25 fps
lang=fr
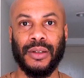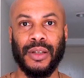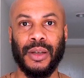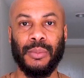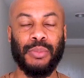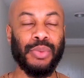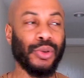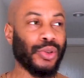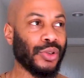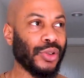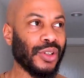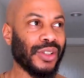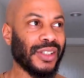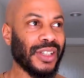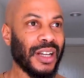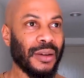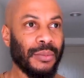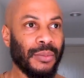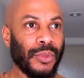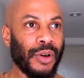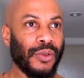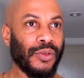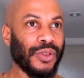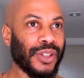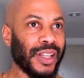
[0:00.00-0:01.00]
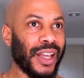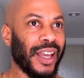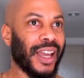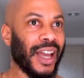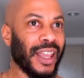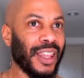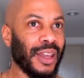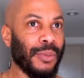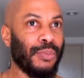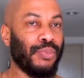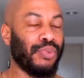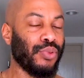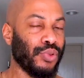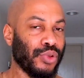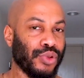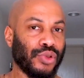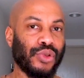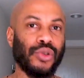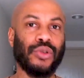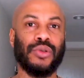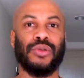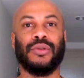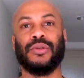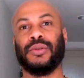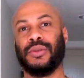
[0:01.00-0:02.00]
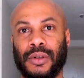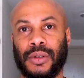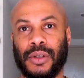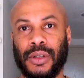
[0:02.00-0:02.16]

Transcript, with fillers: Et potentiellement, vous allez gagner plus qu'eux.